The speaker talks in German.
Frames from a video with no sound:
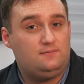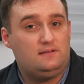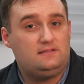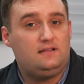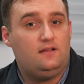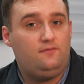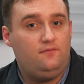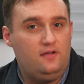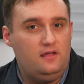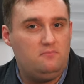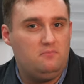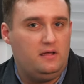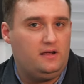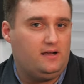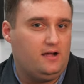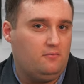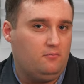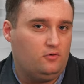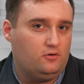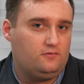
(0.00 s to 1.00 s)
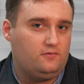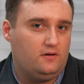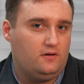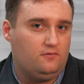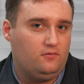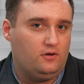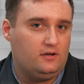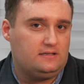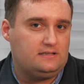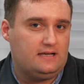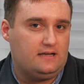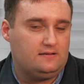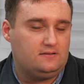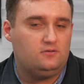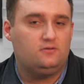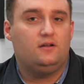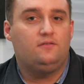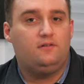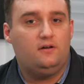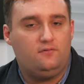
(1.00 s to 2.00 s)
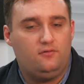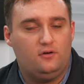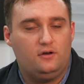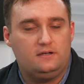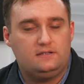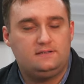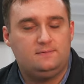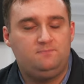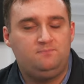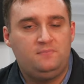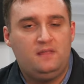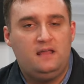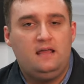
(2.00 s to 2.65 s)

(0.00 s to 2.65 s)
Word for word: was der Filmmaker-Mode verfolgt hat oder verfolgt.